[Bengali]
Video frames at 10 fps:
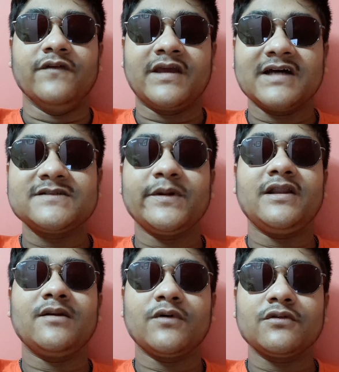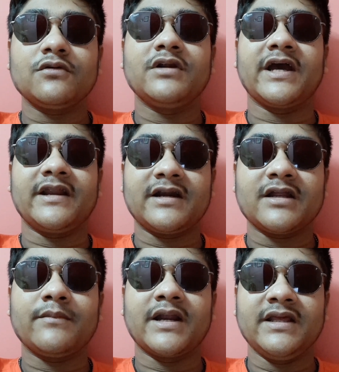বিকাশ বাইলের মতন
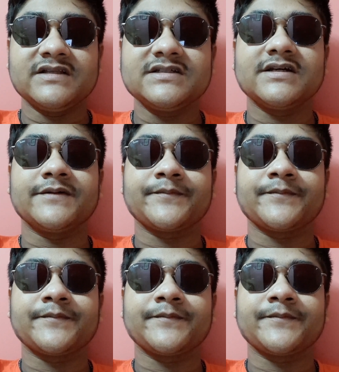ডাইরেক্টর বানিয়েছে